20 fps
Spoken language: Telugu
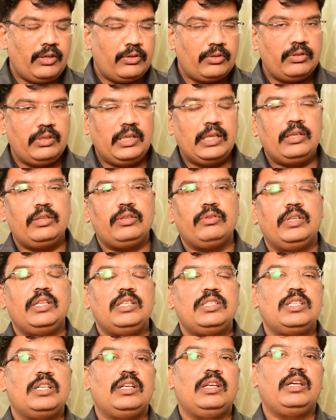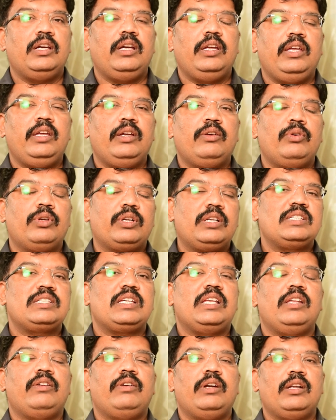రావడం ఆడటం అనేది జనరల్గా ఈ కొర్రీస్
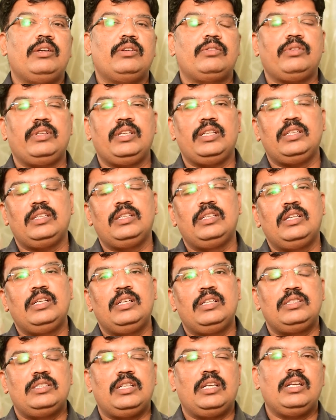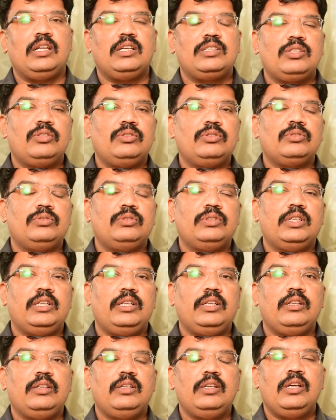అనేవి ఆడటం అనేది జనరల్గా జరుగుతూ
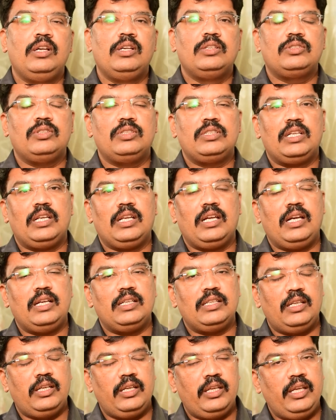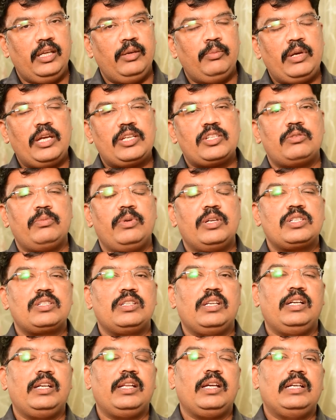ఉంటుంది సో జనరల్గా ఈ
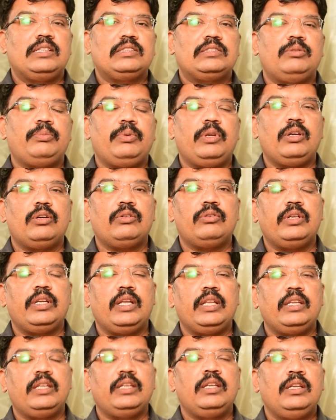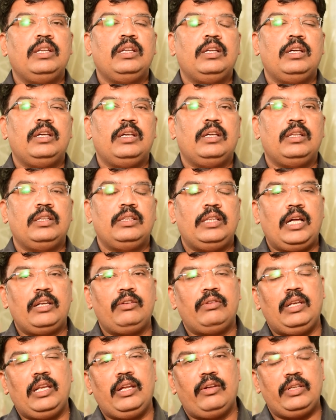మాస్టర్బేషన్ అంటే హస్తప్రయోగం అనేది
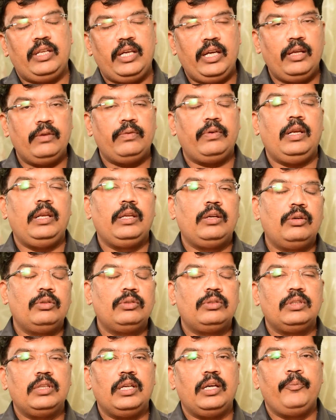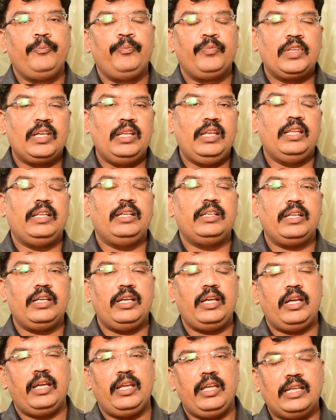దానివల్ల ఏమైనా హెయిర్ ఫాలింగ్ అవుతుందా లేదంటే
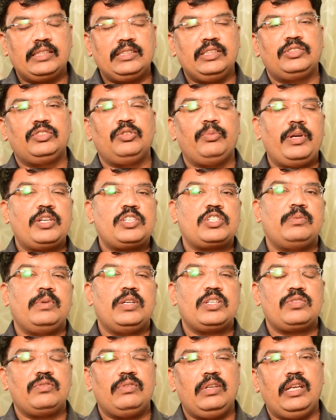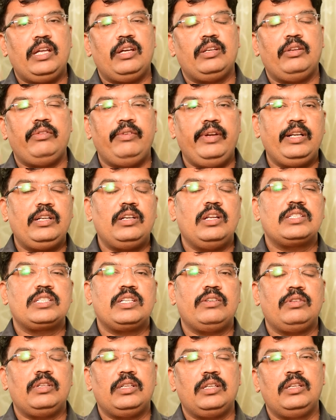ఎక్సెసివ్ మ్యాస్ట్రబేషన్ వల్ల ఏమైనా వెయిట్ లాస్
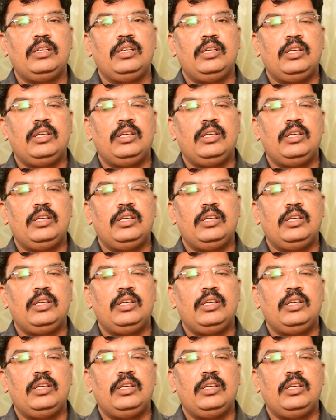ఏమన్నా